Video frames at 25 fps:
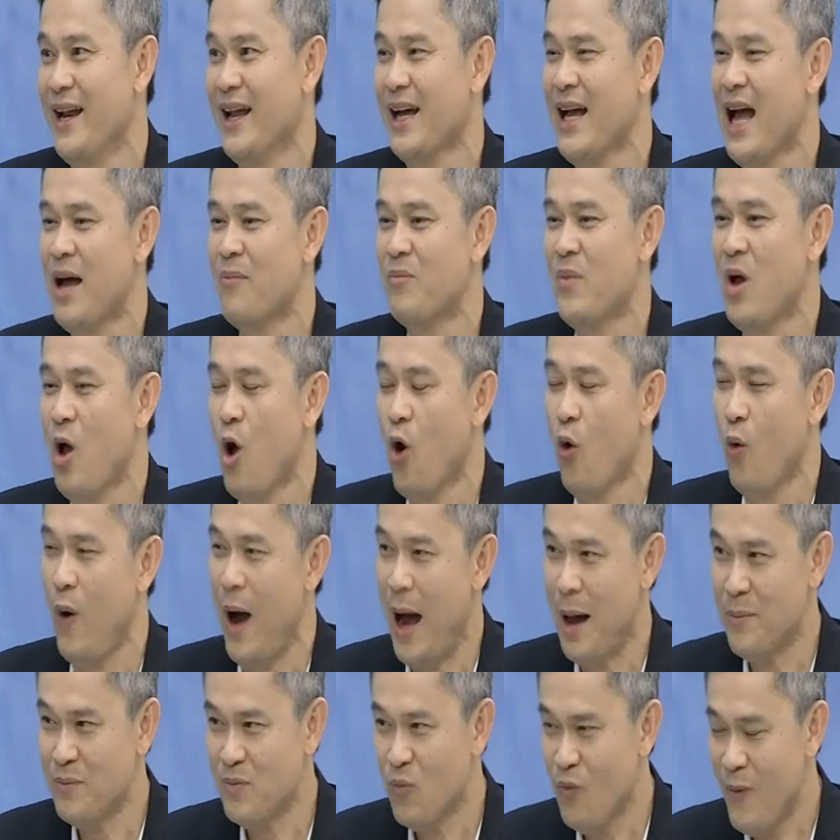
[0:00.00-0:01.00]
นะครับ
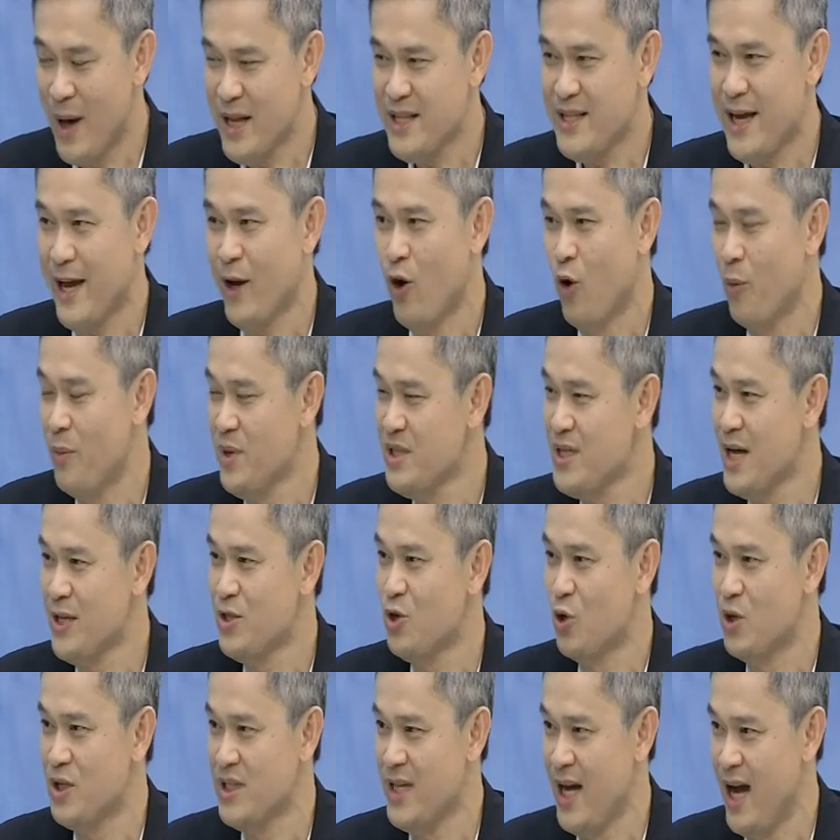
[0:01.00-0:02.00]
ความมั่นใจของประชา
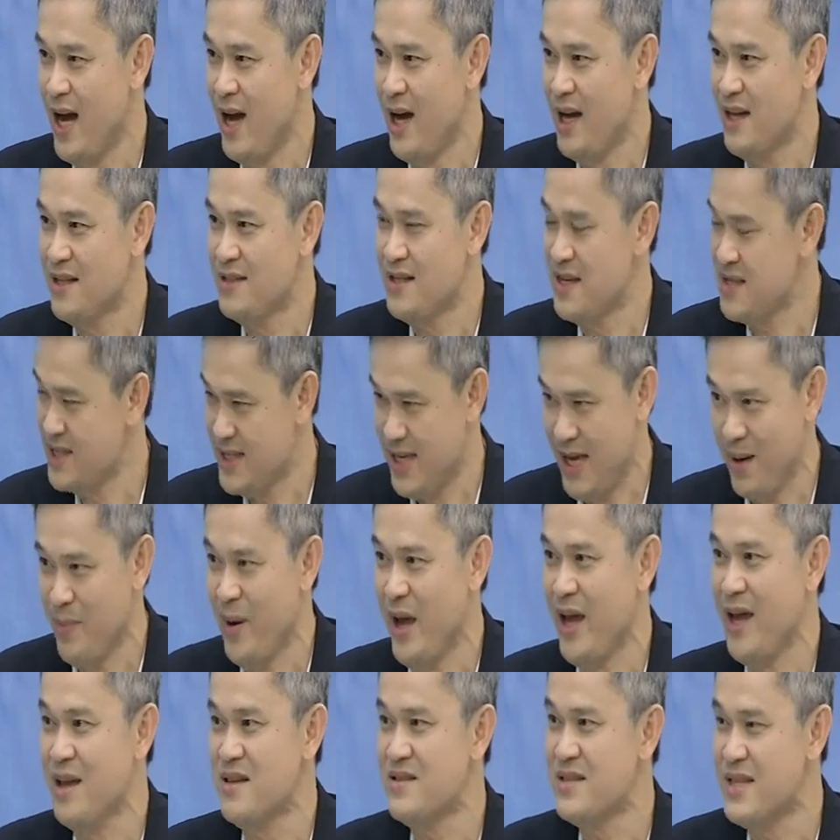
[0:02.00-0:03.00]
ชนจะจะเสีย
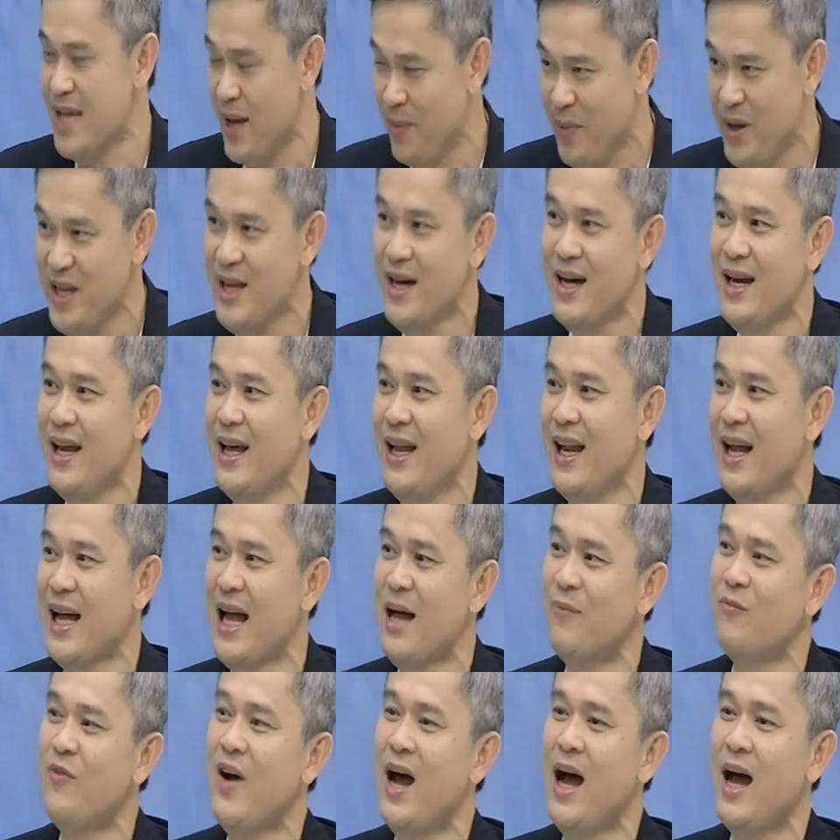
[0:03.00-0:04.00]
ไปเสียไปเยอะเลย
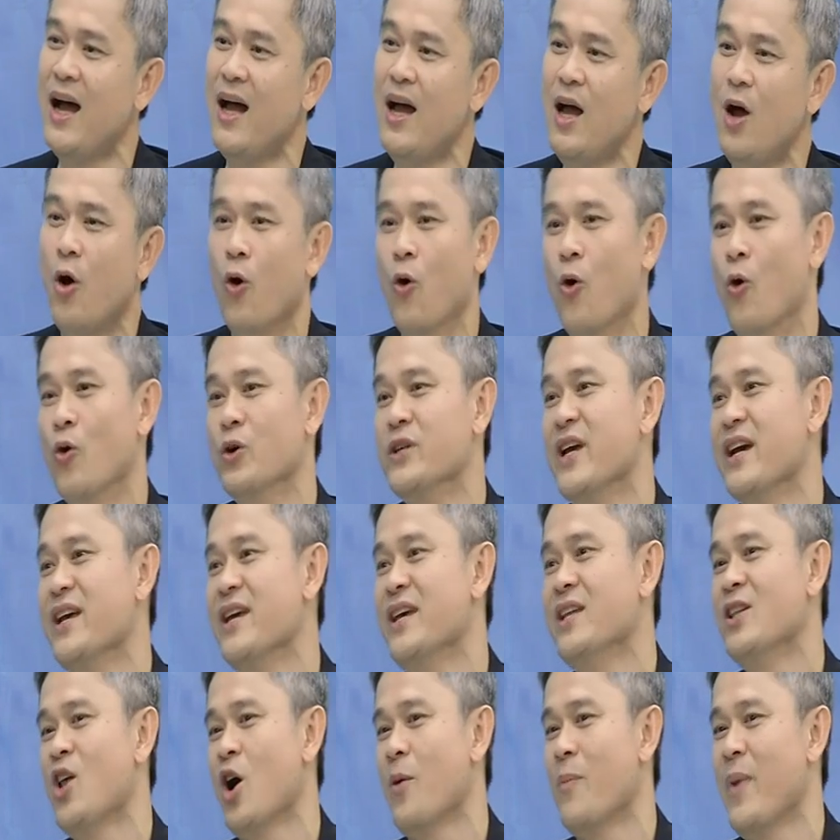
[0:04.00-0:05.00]
นะครับว่า โอ้ยัา
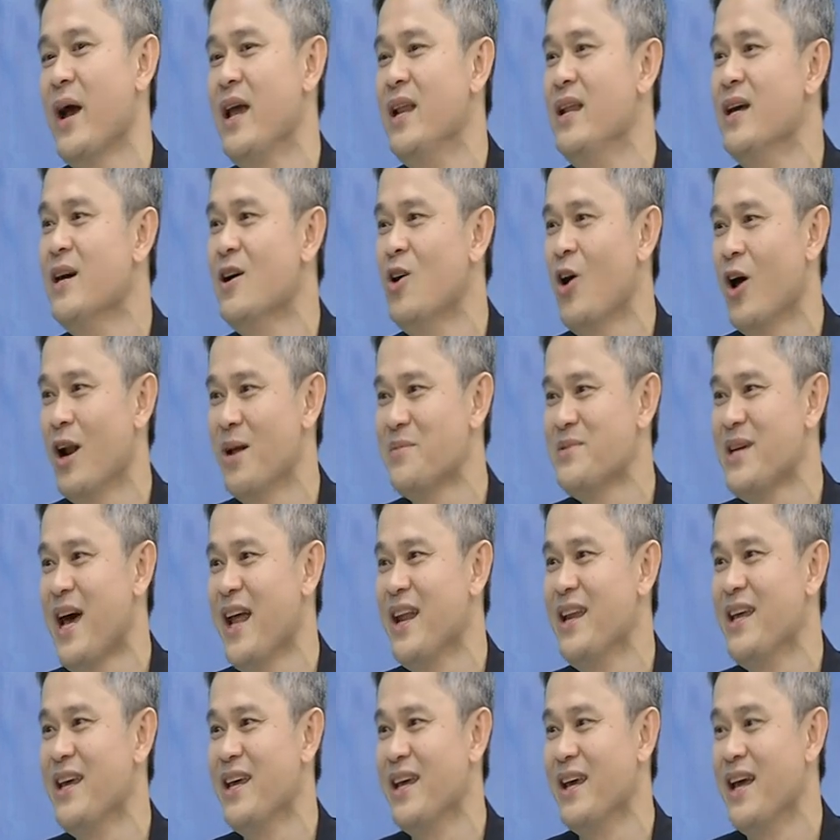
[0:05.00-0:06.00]
งนี้ต่อไปเรื่องคอร์รัป
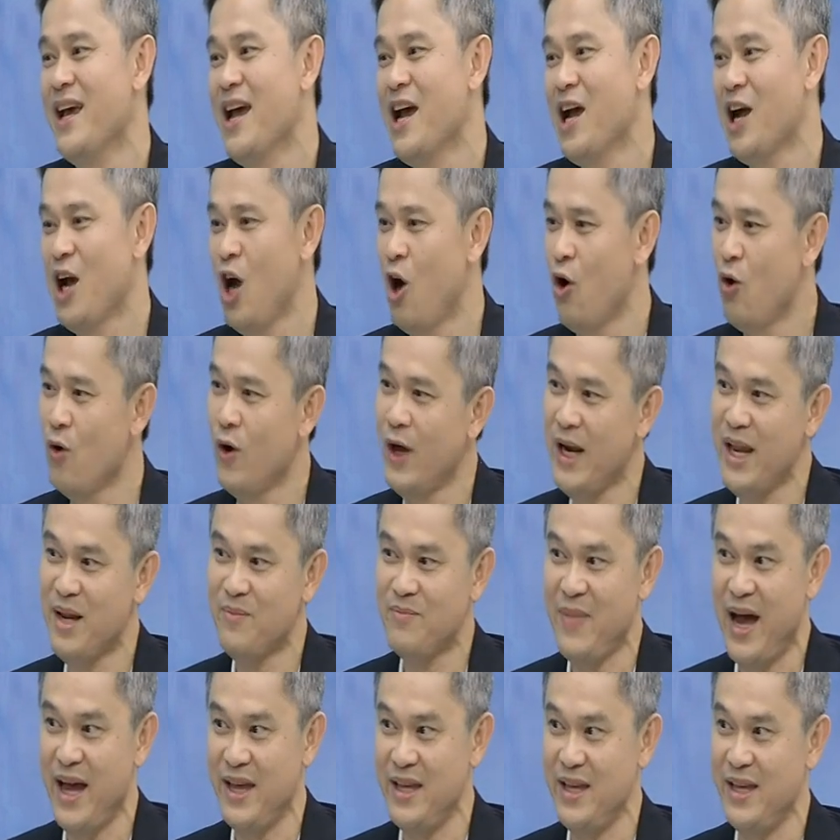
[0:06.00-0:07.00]
ชันนี่เขาก็
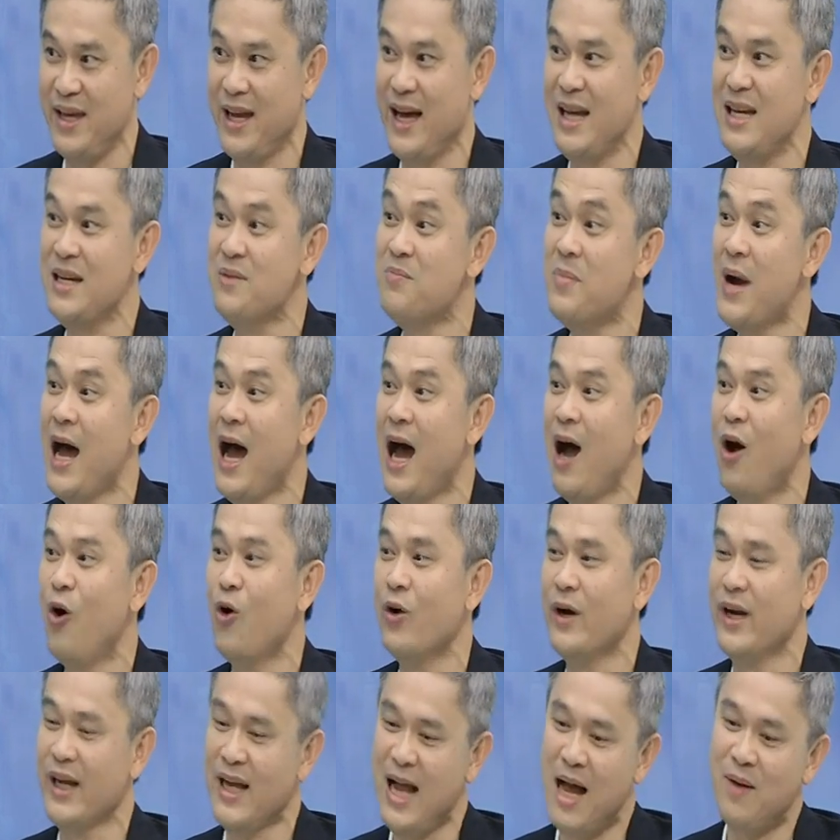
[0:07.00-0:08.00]
เล่นปาหีกันหรือเปล่า
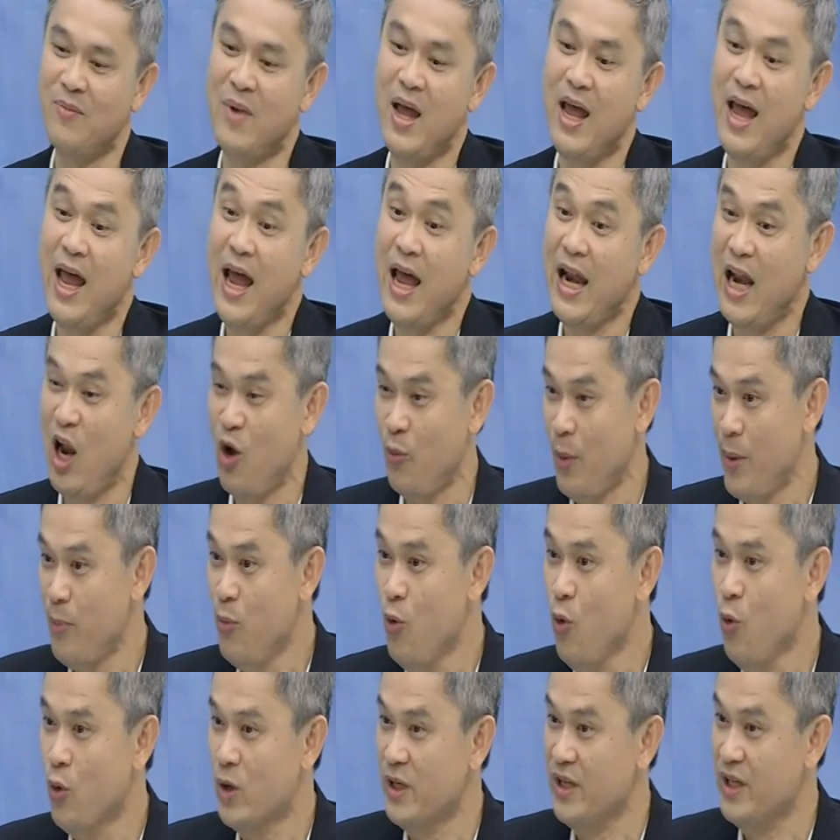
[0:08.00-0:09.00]
นะครับเราไป
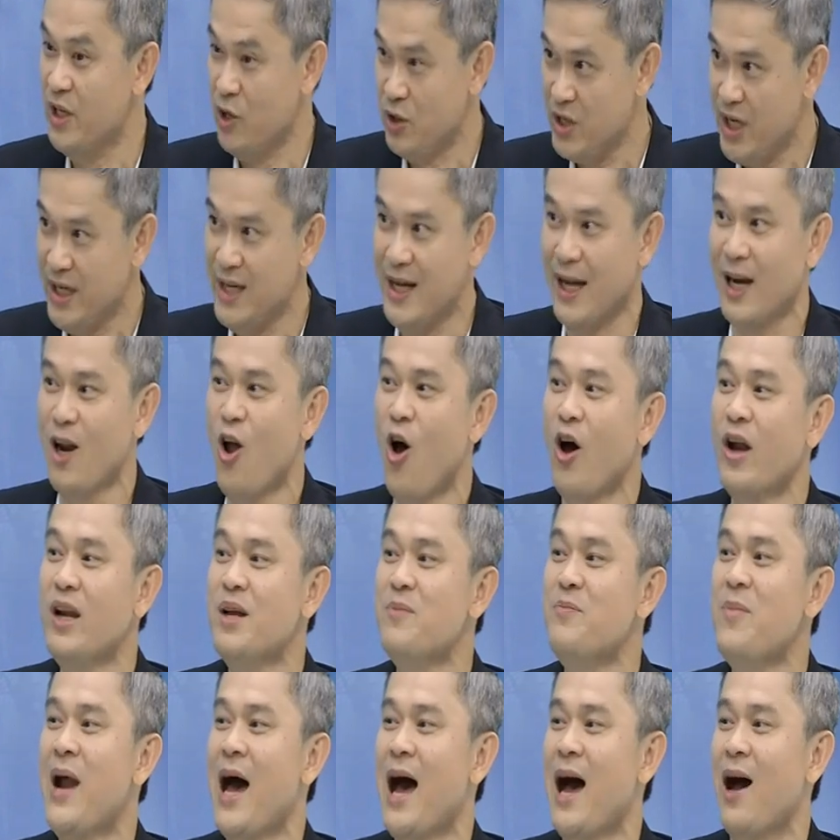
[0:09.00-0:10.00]
พูดเดี๋ยวจะเดือดร้อน
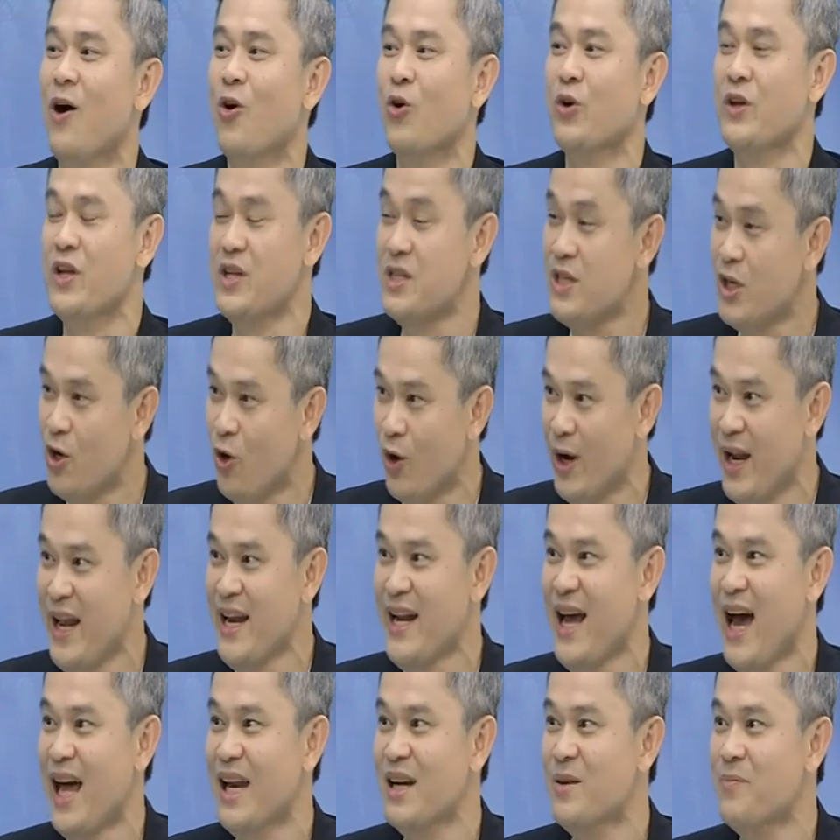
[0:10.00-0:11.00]
หรือเปล่า เดี๋ยวจะโดน
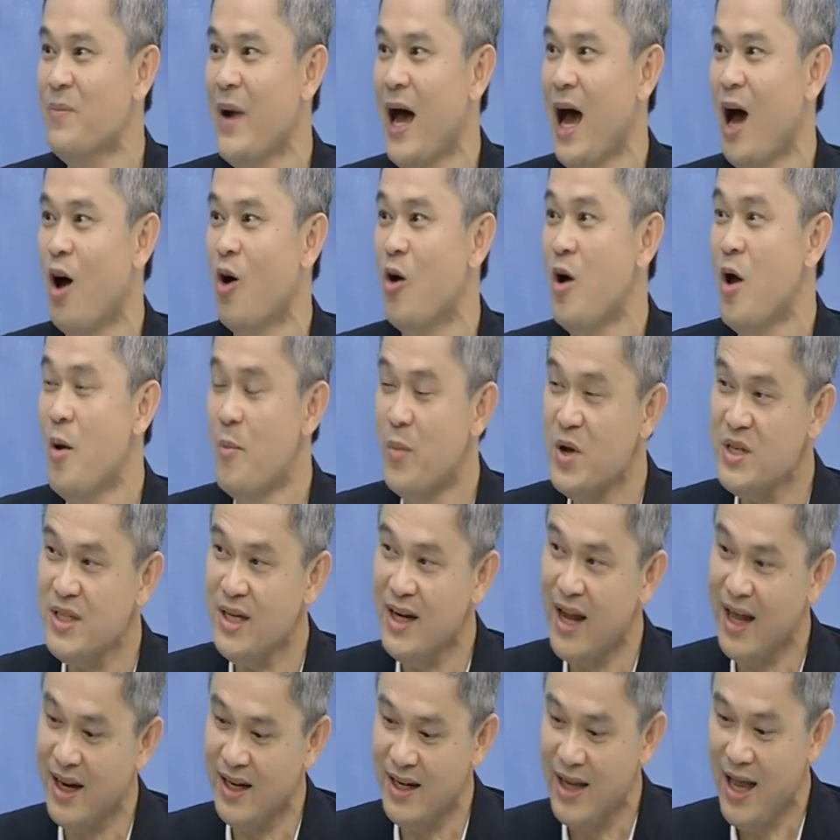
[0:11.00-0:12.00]
เล่นงานหรือเปล่า เพราะ
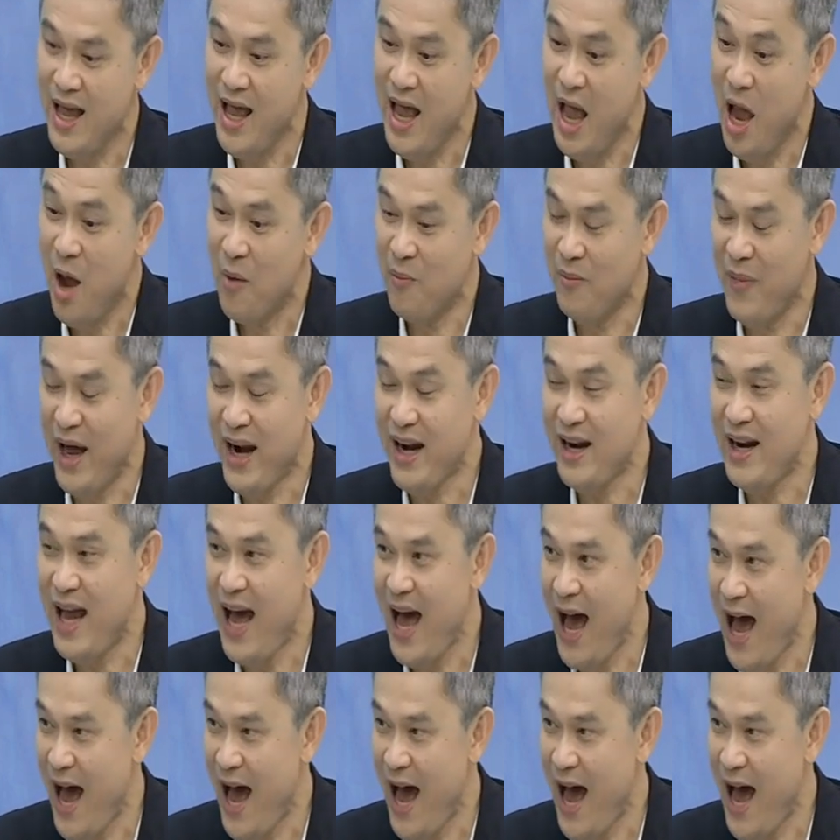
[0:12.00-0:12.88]
ฉะนั้นมัน